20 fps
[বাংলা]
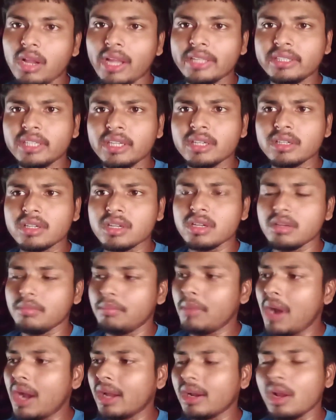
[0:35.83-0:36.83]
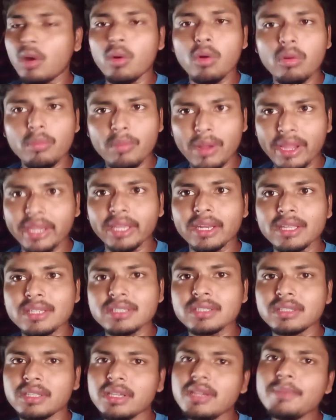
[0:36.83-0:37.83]
আই থিঙ্ক বাংলা হোক বা
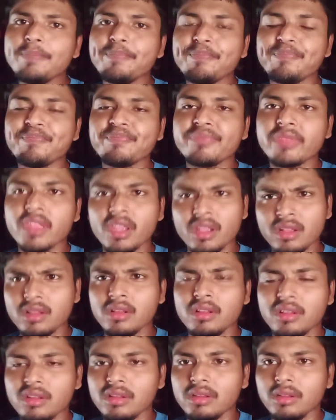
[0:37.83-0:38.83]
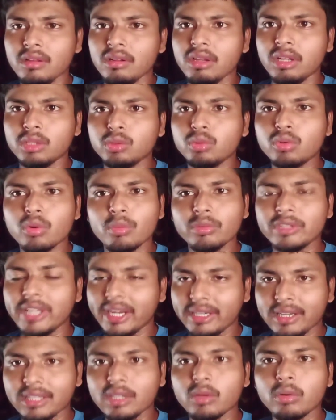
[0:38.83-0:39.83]
ইংরেজিতে দুটোর মধ্যে
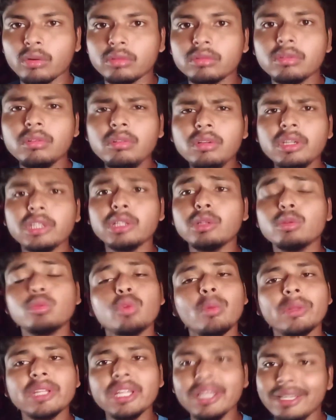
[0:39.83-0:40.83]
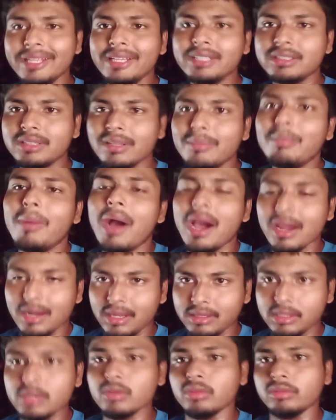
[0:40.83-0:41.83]
একটাতে হতো কিন্তু তোমাদের লিখতে
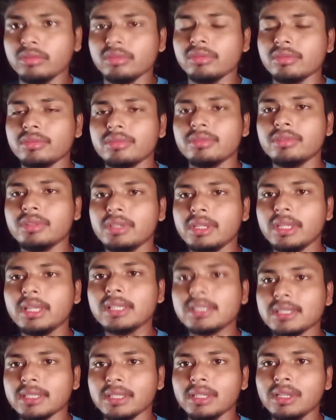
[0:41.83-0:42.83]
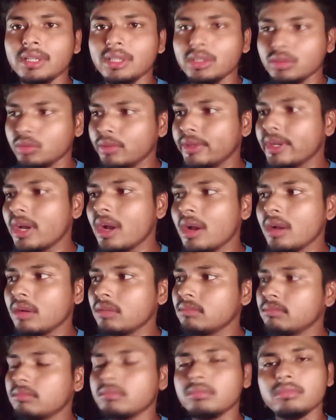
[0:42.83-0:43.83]
বাংলাতেই হতো ঠিক আছে তো এটা
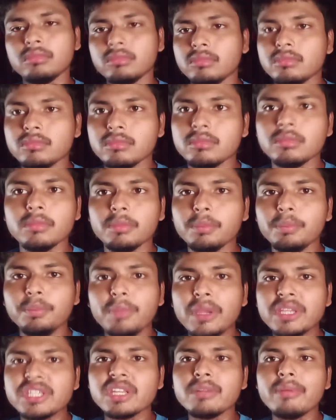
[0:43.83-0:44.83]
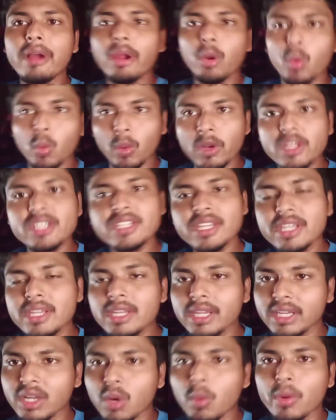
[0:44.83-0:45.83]
বেশিরভাগ কলেজেই
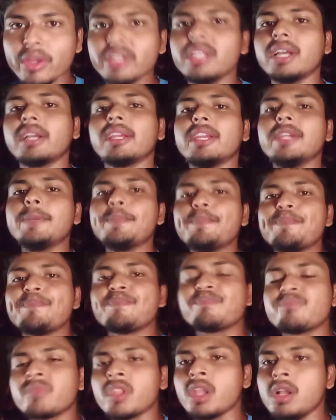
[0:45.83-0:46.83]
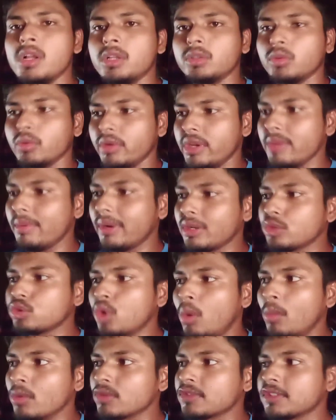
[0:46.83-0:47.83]
এটা হয়ে থাকে তো এবারে
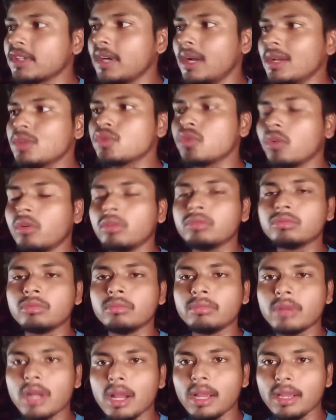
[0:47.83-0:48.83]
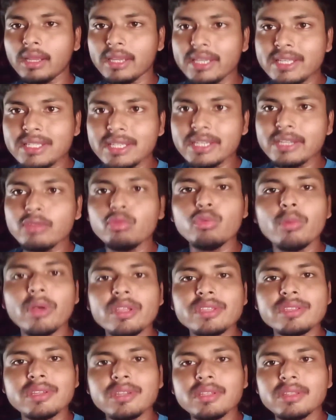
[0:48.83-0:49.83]
সমস্যা যখন তোমরা এই যে
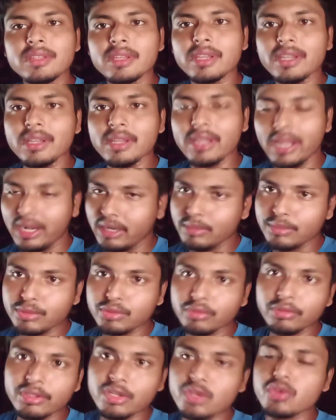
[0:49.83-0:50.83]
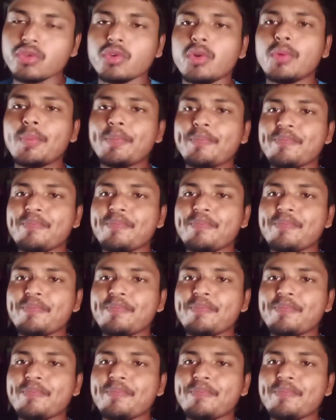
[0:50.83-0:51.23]
ইউনিভার্সিটিতে অ্যাডমিশন নিচ্ছ